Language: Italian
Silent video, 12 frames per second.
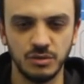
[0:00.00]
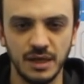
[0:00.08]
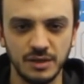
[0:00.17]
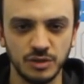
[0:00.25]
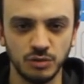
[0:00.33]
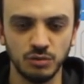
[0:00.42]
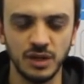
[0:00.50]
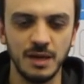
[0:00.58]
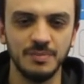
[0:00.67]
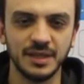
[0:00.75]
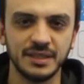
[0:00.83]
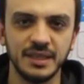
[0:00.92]
adesso tutte le
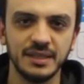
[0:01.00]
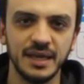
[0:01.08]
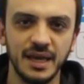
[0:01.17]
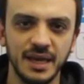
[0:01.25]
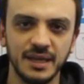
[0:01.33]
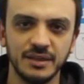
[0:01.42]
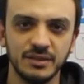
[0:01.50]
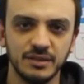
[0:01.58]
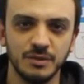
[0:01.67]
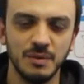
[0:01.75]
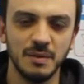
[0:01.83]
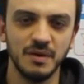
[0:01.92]
partite
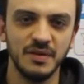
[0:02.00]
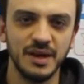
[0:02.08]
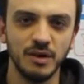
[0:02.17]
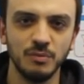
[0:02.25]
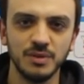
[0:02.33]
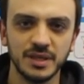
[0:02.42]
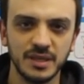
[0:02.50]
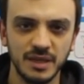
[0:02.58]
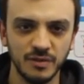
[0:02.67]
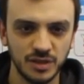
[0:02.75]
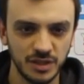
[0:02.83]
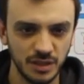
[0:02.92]
dobbiamo avere
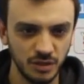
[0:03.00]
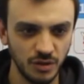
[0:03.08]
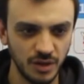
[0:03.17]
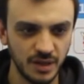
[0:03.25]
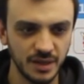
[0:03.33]
l'obiettivo, essendo